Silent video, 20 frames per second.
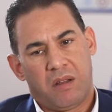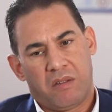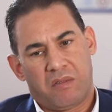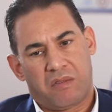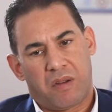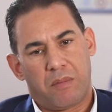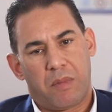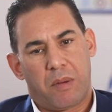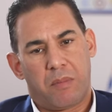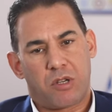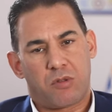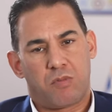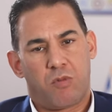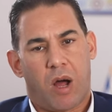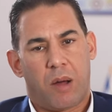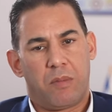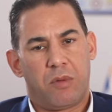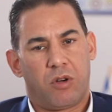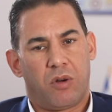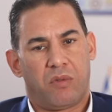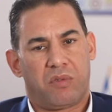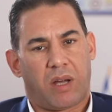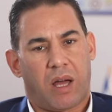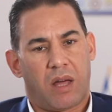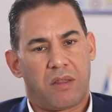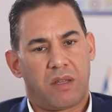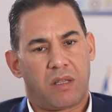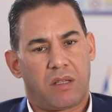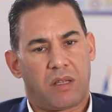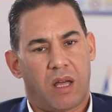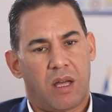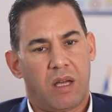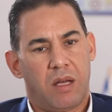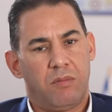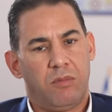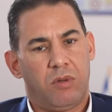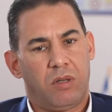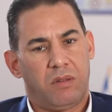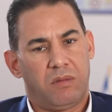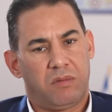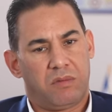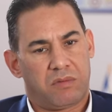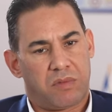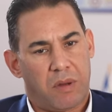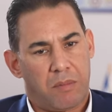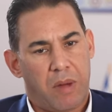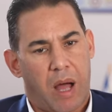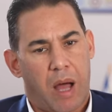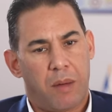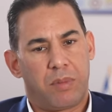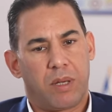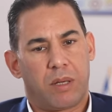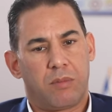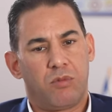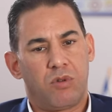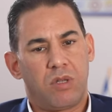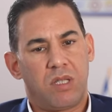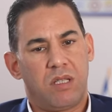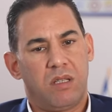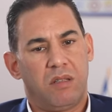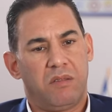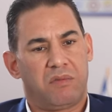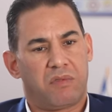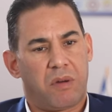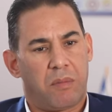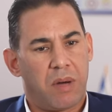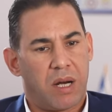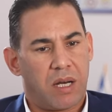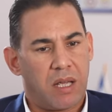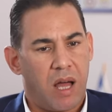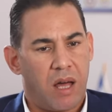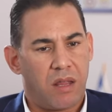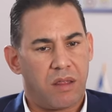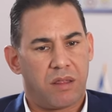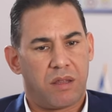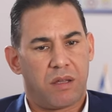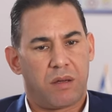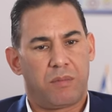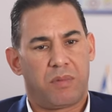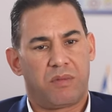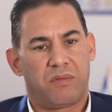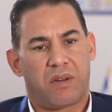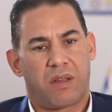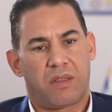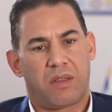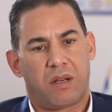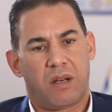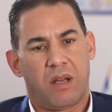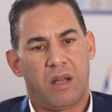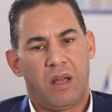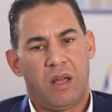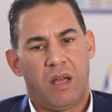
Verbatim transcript: فما مجموعة منهم في قضية تآمر فما عبير موسي فما رياض بن فضل